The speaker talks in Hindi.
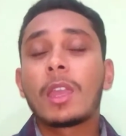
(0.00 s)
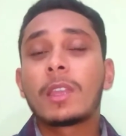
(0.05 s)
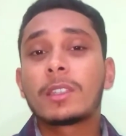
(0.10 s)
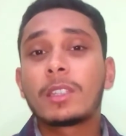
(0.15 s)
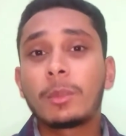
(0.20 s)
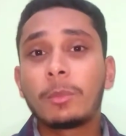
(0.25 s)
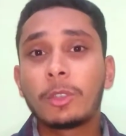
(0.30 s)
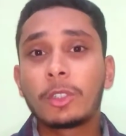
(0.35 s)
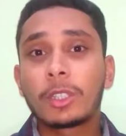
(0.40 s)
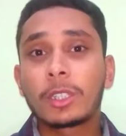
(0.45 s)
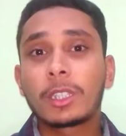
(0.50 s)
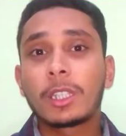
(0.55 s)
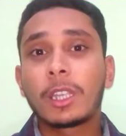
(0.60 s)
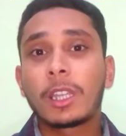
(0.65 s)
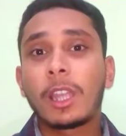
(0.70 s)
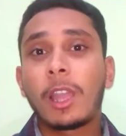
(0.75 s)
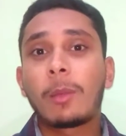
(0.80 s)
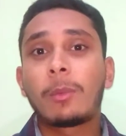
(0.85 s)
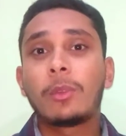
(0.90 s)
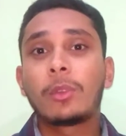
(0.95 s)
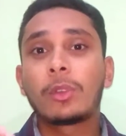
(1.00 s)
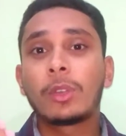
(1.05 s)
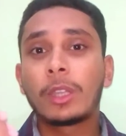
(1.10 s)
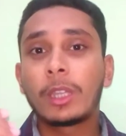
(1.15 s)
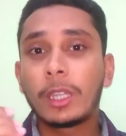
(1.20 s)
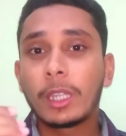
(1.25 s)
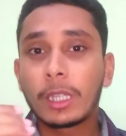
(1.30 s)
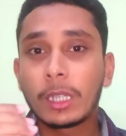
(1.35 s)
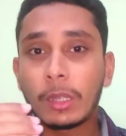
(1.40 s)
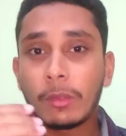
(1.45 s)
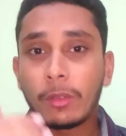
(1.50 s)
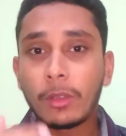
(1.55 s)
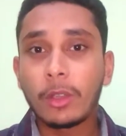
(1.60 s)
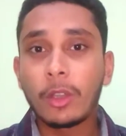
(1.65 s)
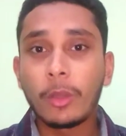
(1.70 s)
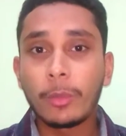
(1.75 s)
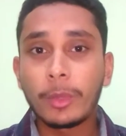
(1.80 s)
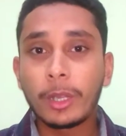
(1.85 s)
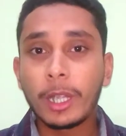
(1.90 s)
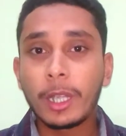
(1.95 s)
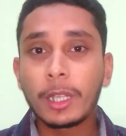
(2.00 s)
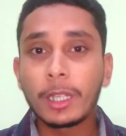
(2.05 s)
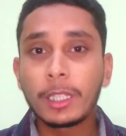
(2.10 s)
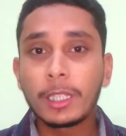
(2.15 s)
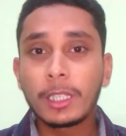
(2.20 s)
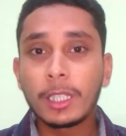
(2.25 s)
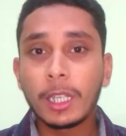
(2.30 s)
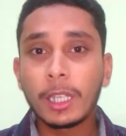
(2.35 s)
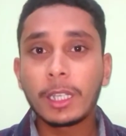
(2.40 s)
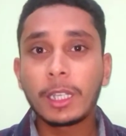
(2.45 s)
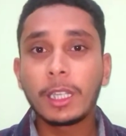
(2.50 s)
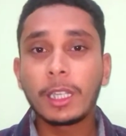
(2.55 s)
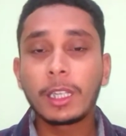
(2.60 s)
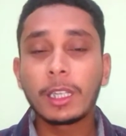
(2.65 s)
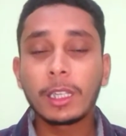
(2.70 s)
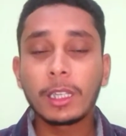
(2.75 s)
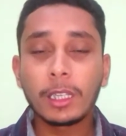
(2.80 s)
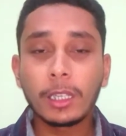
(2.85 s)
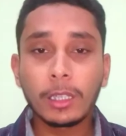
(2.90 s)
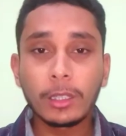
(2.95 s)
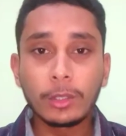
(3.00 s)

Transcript: ऐसा भी हो सकता है कि आप लोगों को एक दफ़ा कॉपीराइट दी जाए ठीक है